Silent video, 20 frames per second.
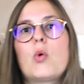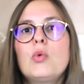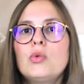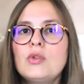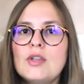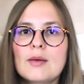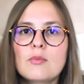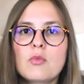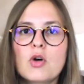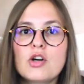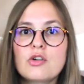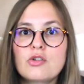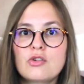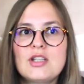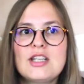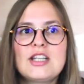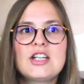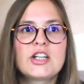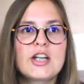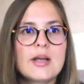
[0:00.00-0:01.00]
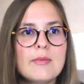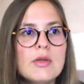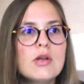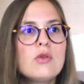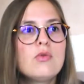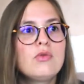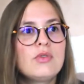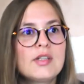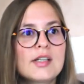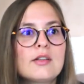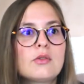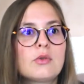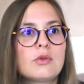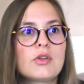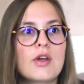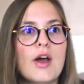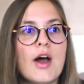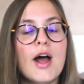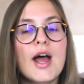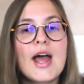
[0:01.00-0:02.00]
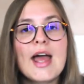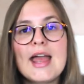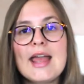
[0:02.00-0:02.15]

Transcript: Quant à moi, je n'ai jamais lu cet auta,